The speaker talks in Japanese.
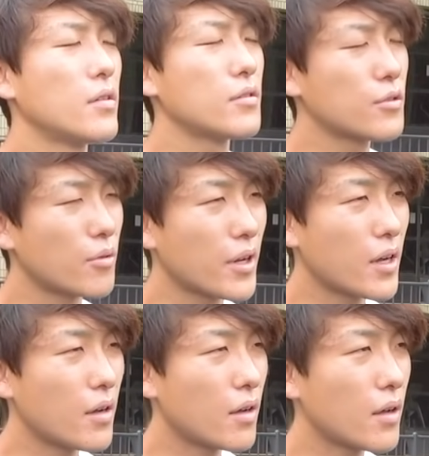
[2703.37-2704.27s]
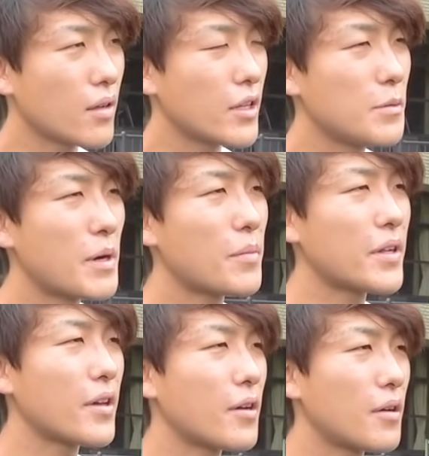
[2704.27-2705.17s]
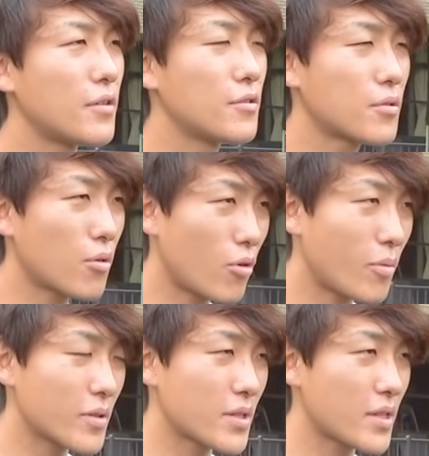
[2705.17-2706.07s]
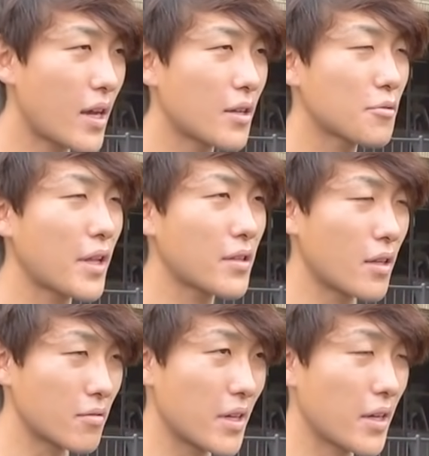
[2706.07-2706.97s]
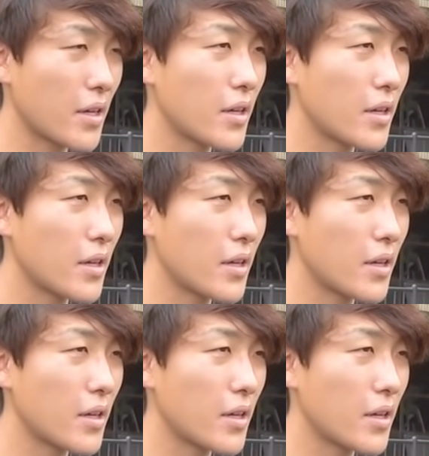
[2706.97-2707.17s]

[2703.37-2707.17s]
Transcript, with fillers: それが今までずっとほぼサードだったので。